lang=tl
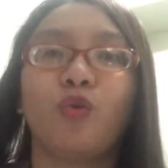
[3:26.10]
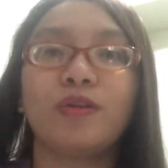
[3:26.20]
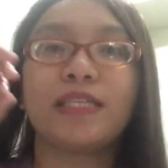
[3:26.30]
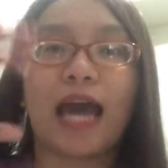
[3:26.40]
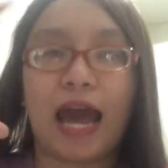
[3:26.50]

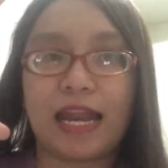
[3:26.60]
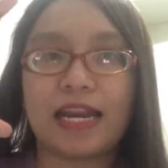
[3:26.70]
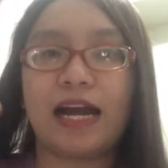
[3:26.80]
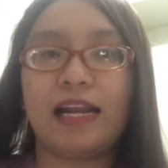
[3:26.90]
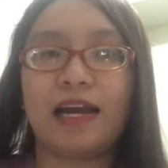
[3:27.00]
kung
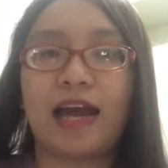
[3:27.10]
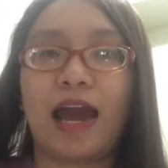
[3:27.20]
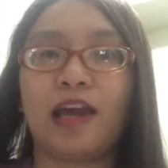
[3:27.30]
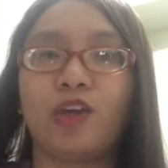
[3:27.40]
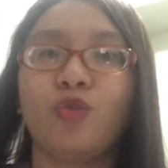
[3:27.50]
saan
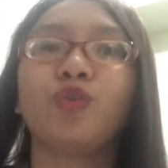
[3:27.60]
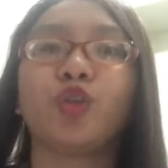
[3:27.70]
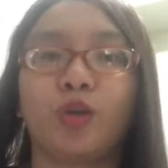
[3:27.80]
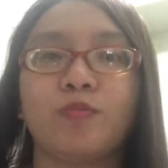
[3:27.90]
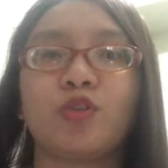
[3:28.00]
nakalagay
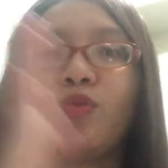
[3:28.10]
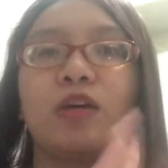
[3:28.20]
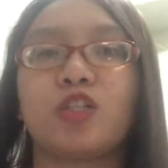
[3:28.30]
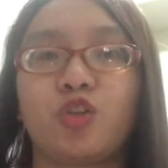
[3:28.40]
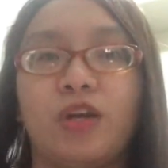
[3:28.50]
yung terms
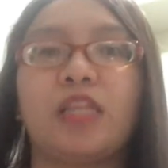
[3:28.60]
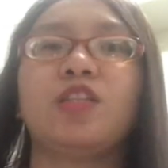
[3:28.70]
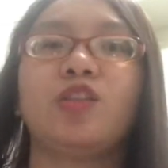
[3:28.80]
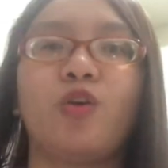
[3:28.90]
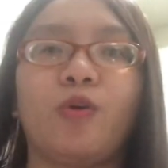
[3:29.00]
ng
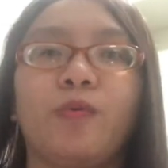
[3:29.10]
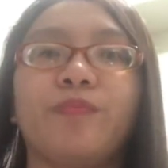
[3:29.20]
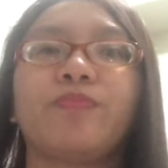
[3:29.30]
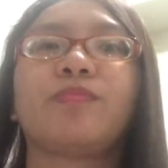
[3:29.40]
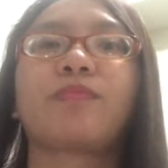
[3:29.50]
insurance nyo.
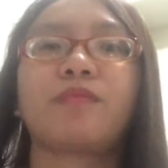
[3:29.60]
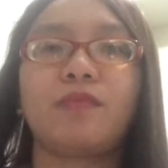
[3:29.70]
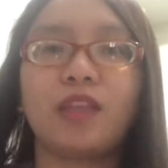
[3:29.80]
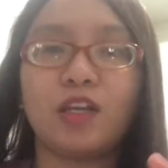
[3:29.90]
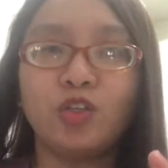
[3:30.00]

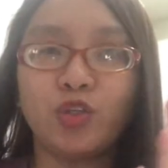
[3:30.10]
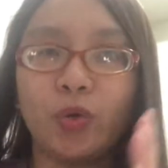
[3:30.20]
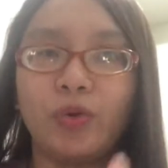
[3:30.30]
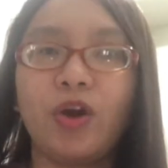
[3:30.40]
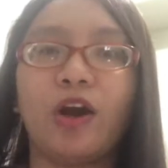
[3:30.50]

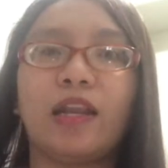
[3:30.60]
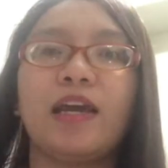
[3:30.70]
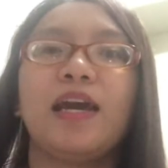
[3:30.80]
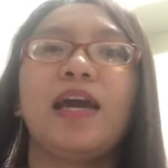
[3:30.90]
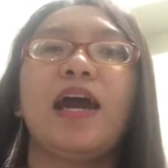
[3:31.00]
So, yon.
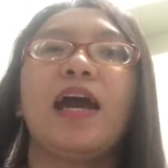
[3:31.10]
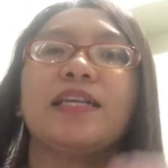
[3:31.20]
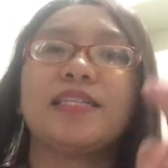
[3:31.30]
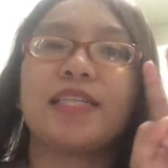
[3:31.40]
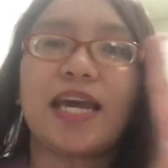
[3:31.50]

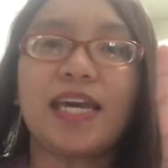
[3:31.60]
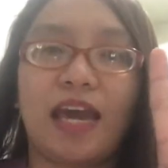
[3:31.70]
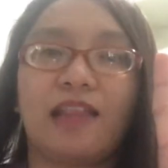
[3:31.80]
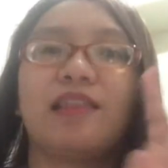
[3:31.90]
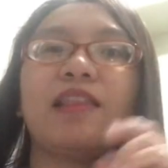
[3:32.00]

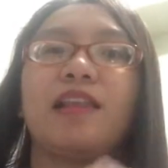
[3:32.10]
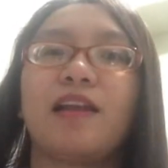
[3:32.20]
Second,